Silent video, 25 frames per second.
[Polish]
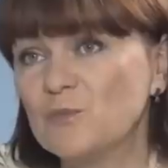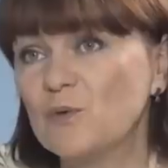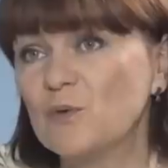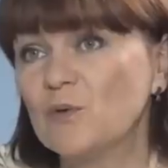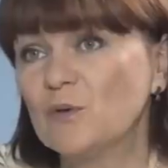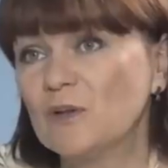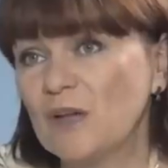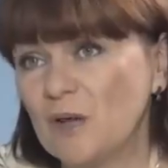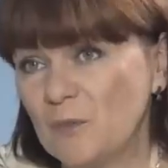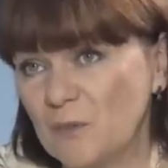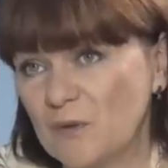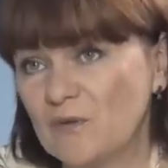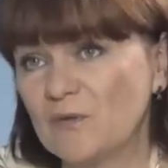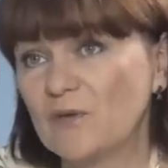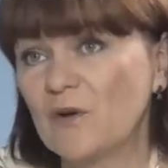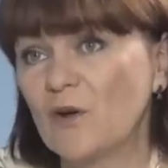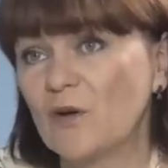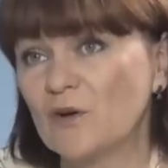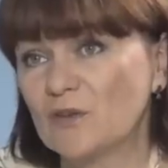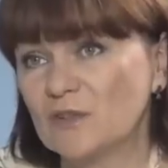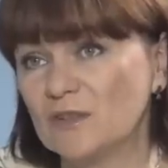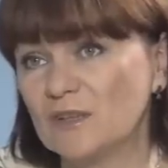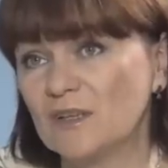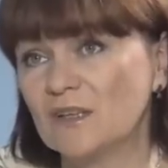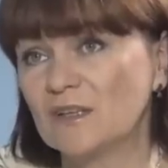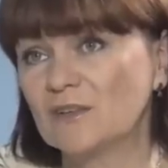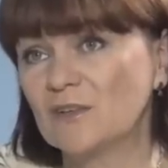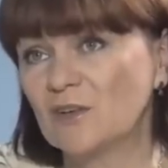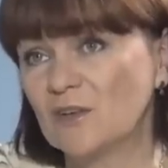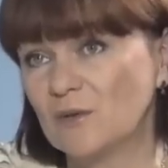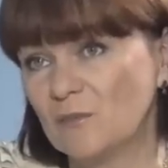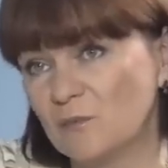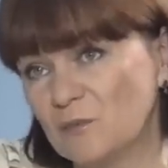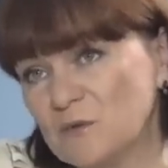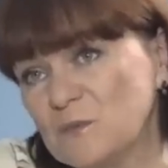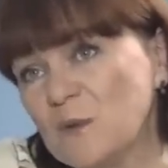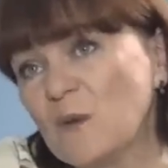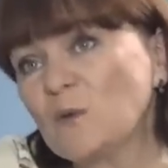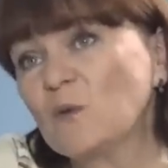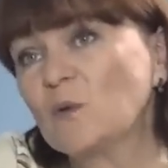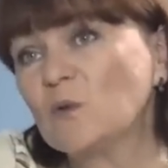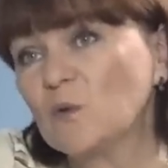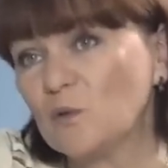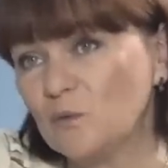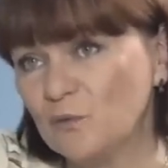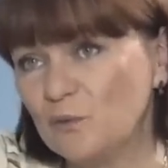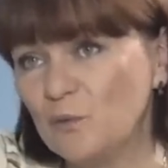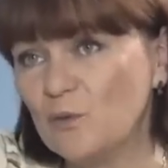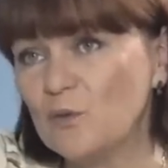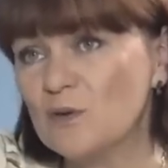był najpierw koordynatorem, spełnił tą
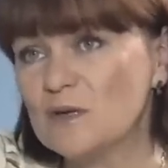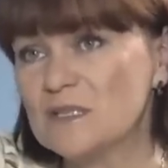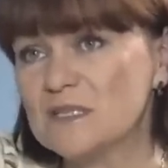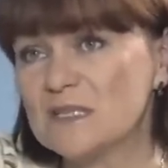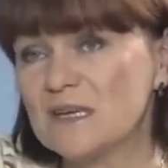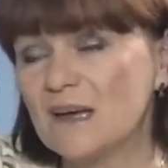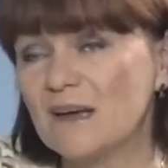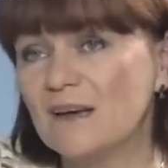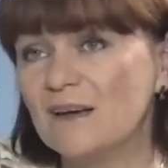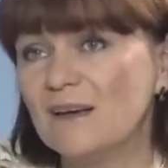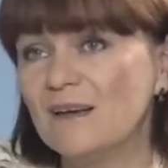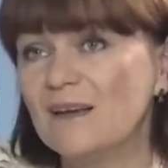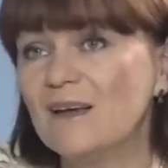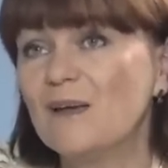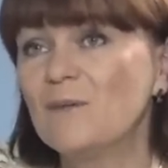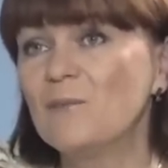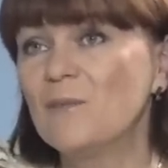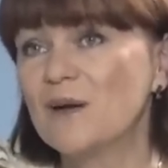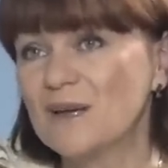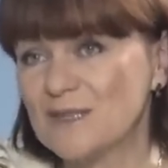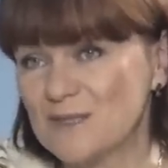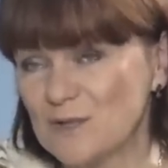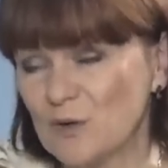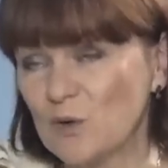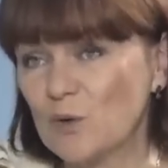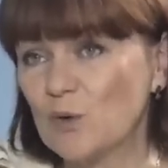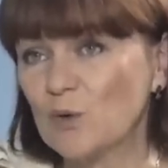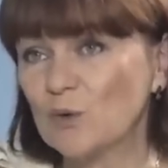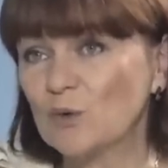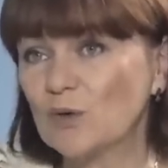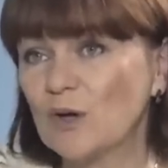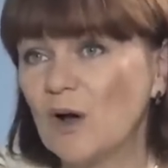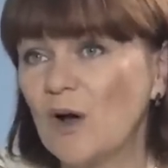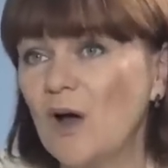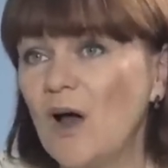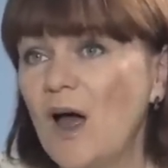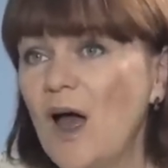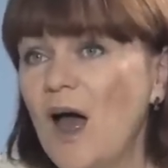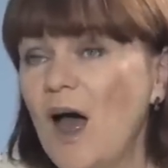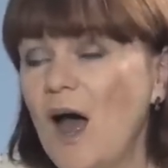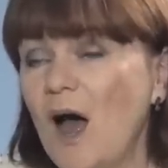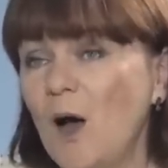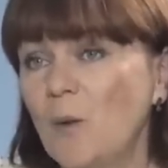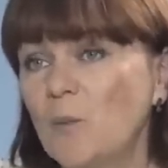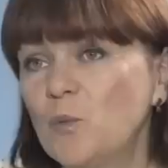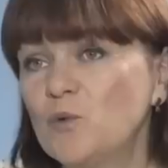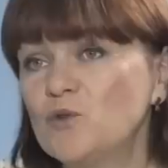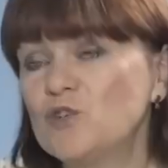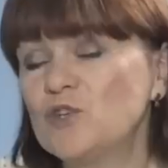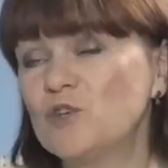no, funkcję, krótko. bardzo krótko,
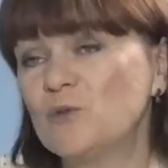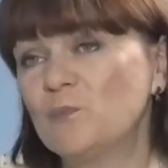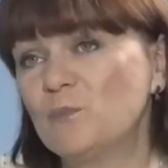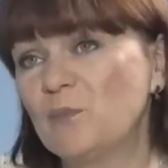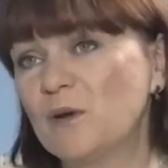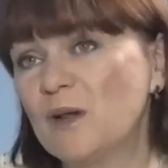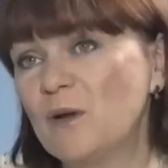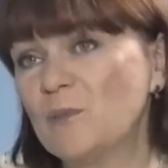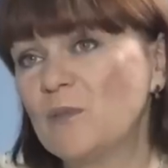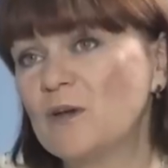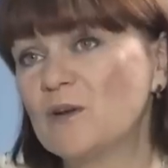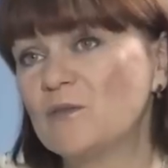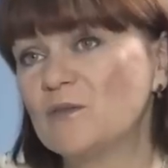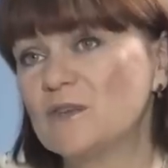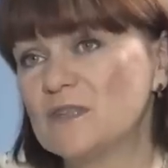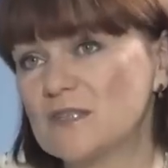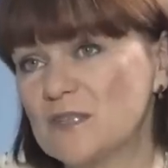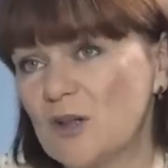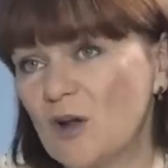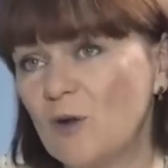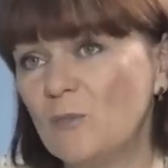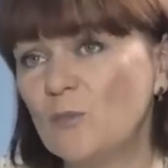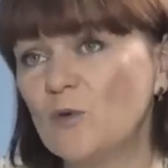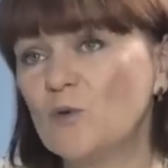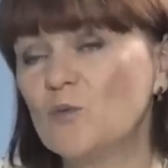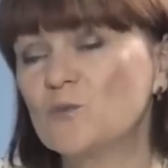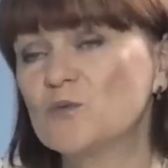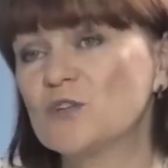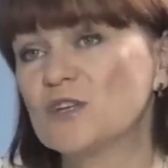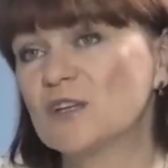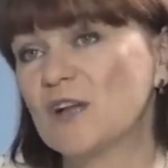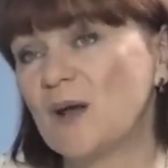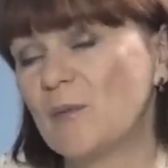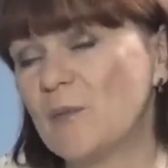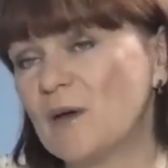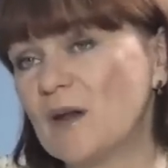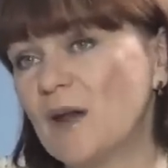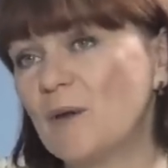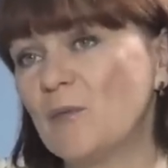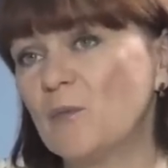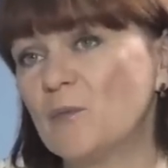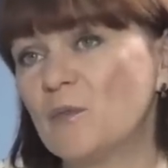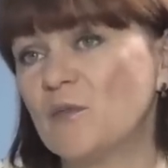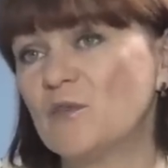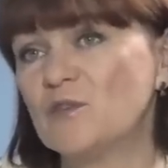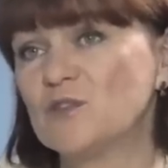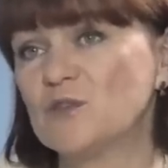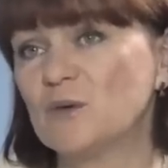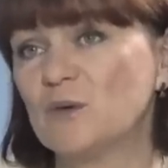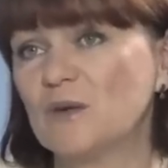a później premier wystąpił przed kamerami
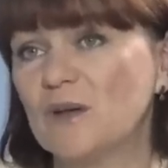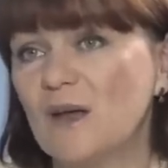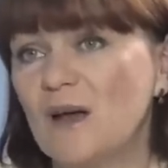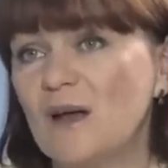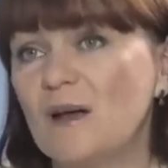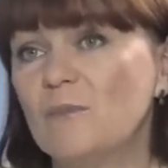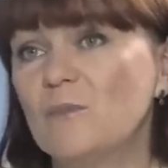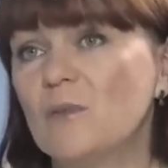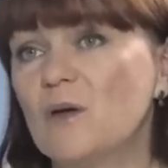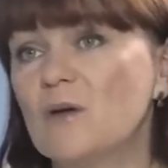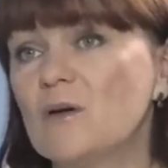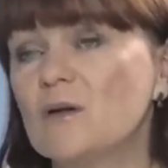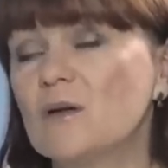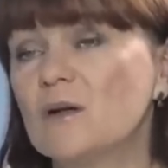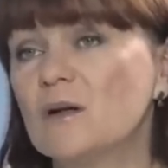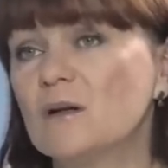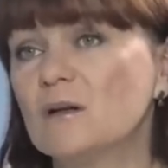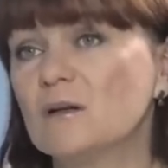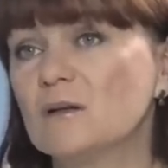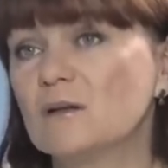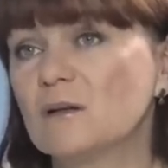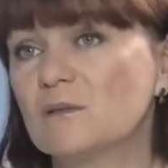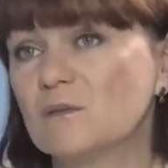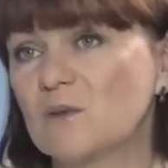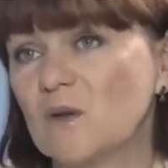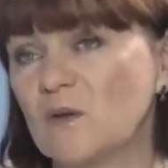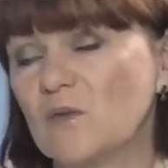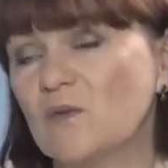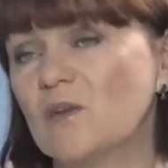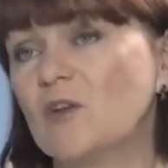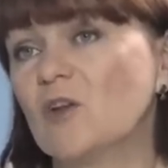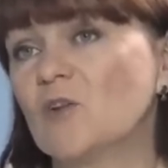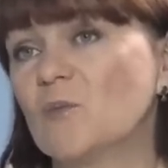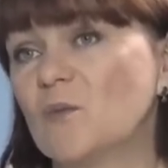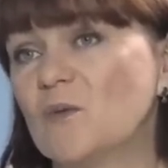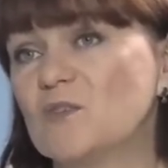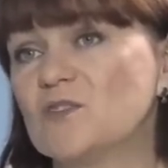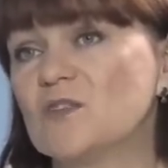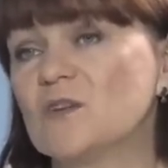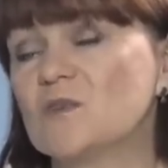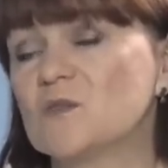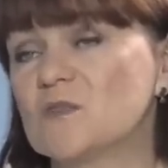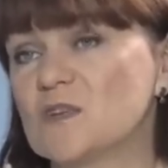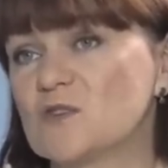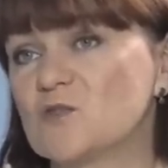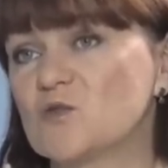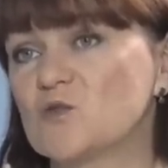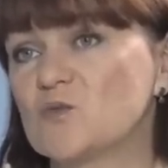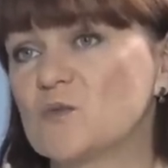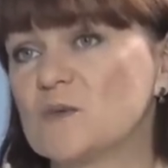powiedział, ja biorę w tej chwili odpowiedzialność
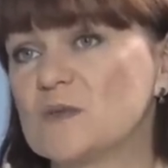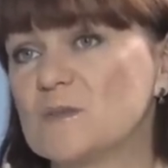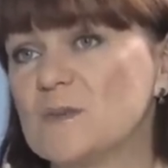za służbę